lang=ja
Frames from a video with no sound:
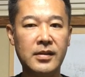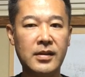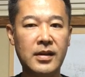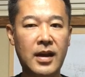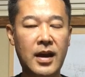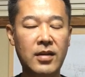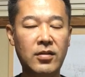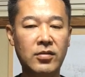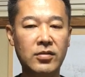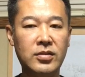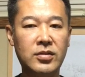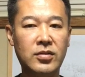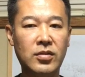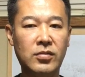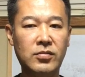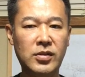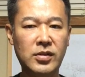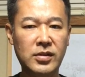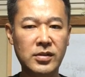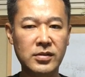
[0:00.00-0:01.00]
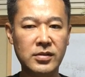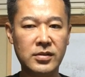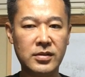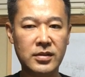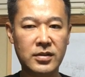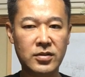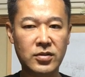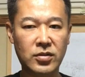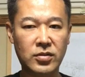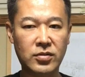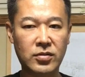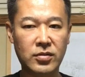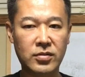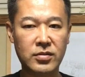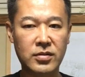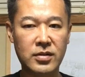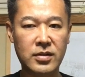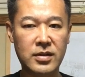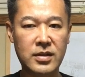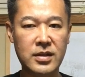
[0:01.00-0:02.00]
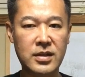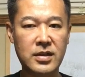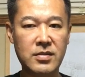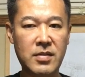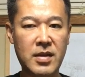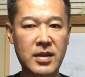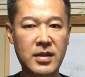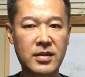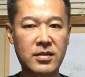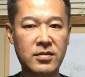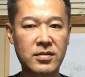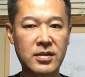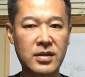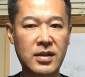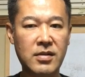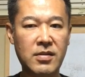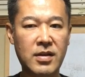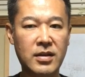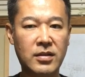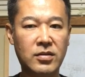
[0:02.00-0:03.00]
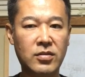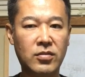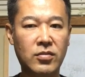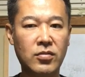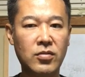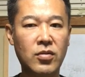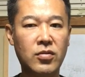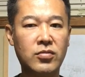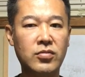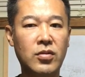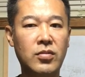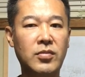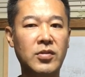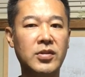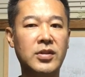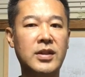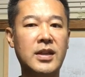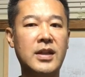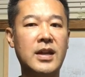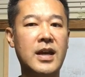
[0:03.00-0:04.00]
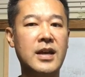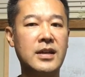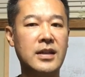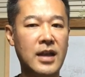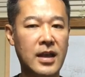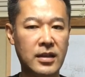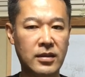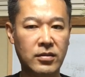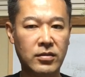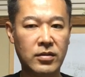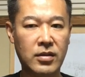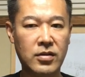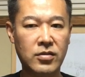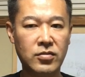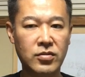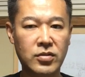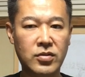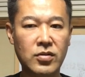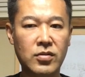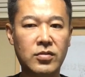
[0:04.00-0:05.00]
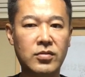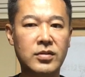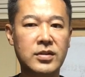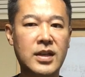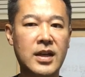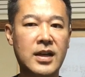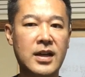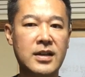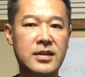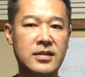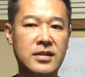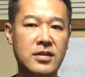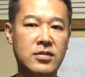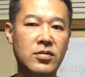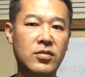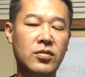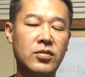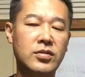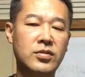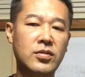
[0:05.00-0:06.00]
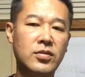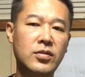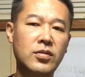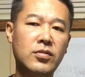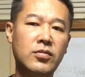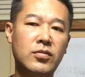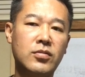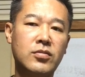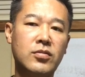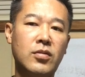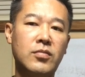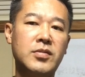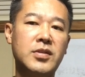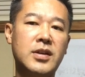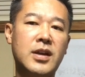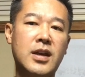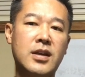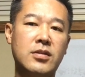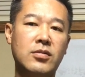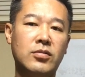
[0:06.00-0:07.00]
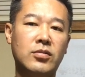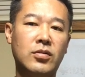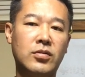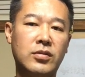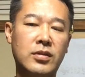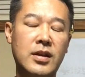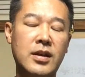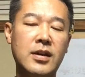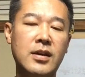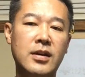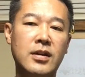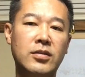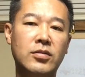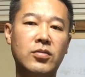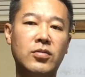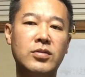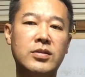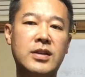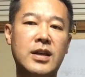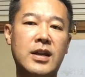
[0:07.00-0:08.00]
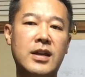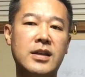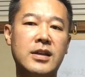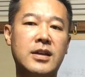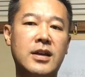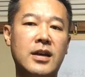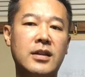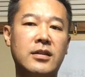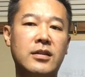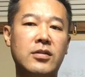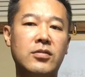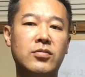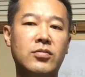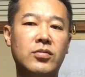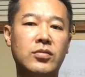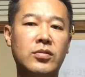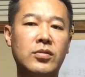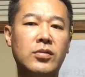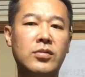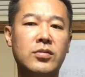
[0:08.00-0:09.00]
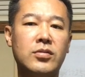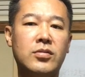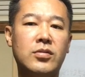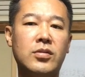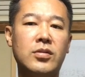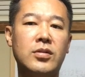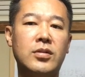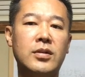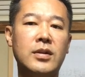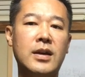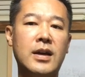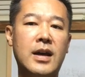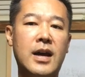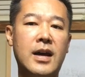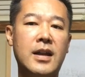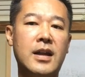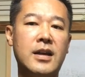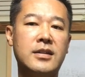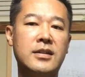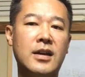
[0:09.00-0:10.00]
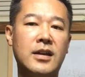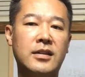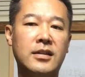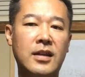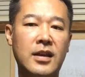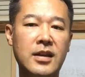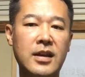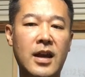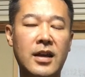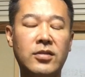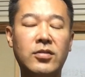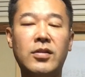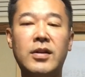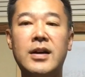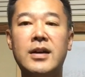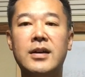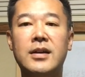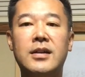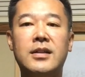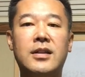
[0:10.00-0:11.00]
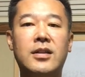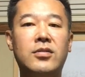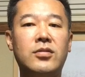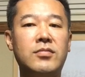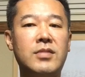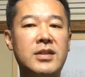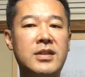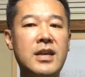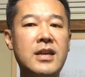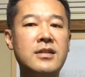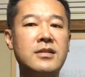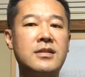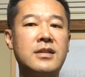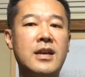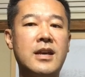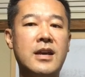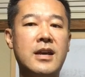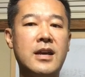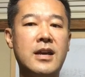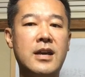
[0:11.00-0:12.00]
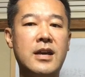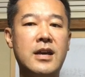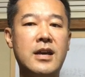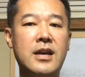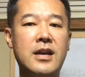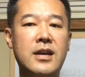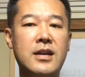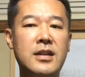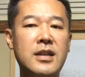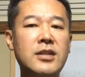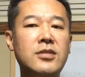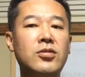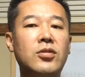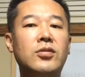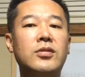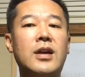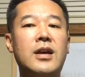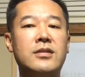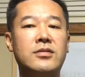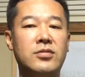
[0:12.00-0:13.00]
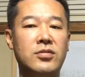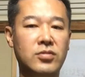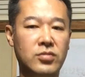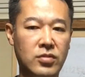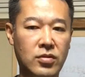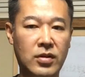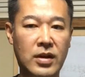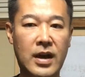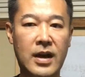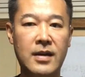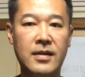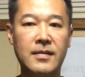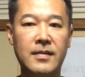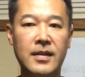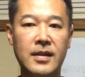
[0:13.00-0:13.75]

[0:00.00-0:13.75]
あの人もちょっといじめについてはちょっとよく思ってないなってっていう人をこう探してその人とこうコミュニケーションをとってどうしたらいいかっていうことをこう話し合ったりあとは例えば先生に相談するとか